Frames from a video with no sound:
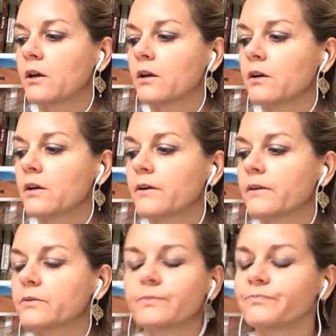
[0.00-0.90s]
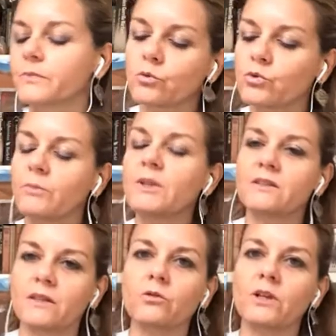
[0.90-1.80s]
eh, scusi,
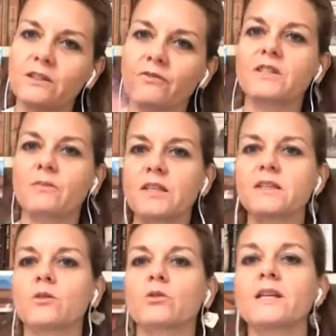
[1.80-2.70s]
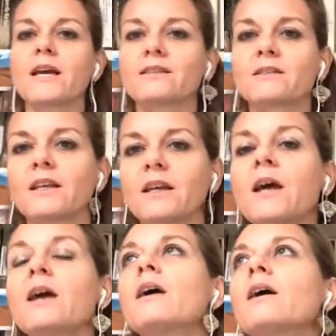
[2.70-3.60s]
Ministero della Difesa e Ministero degli Esteri,
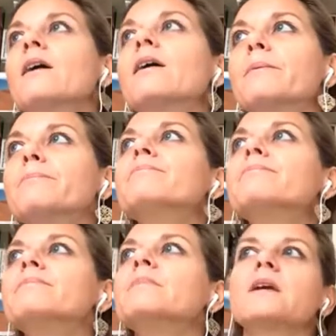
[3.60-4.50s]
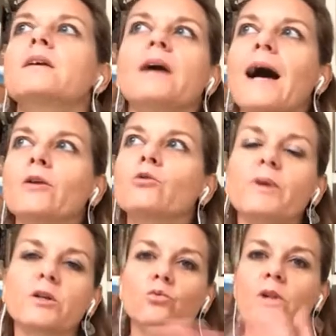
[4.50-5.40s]
ehm, hanno
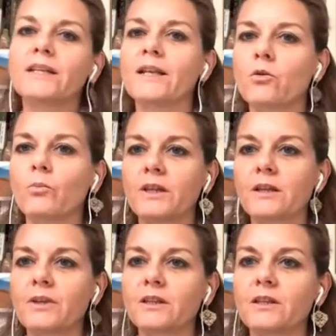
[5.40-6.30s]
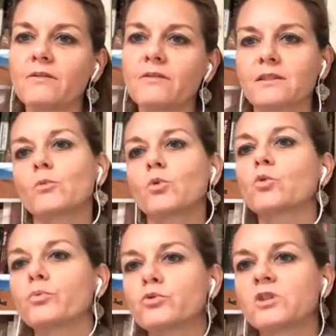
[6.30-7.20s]
preso una linea completamente diversa, molto
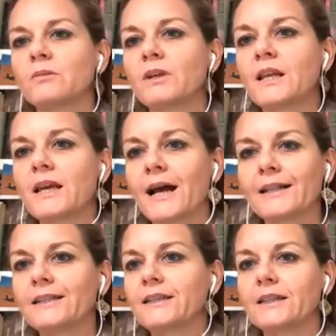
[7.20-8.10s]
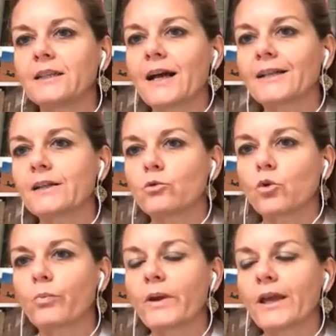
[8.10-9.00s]
più simile agli, agli
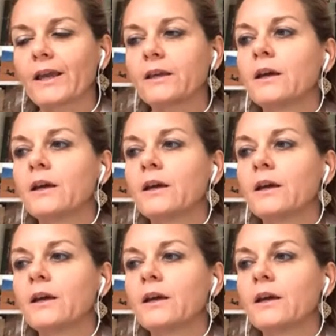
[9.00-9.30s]
europei.